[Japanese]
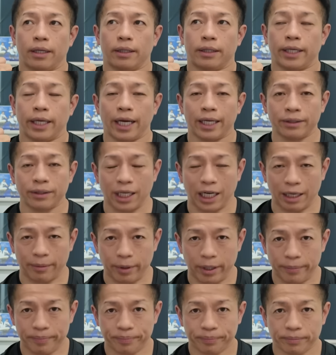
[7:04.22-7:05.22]
であるなら
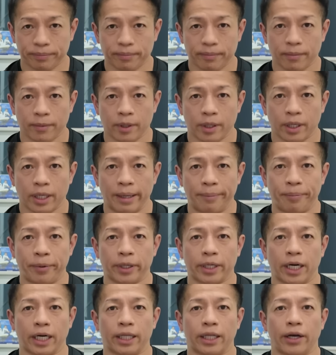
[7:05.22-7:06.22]
ばやっぱ
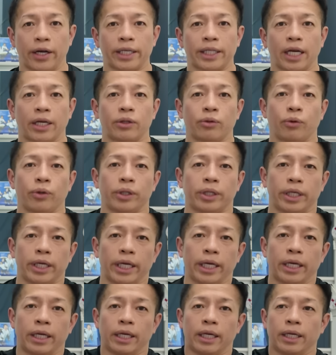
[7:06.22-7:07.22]
り体は鍛えておい
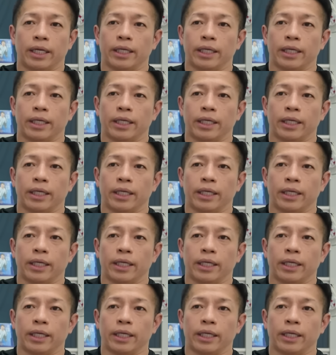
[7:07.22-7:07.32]
て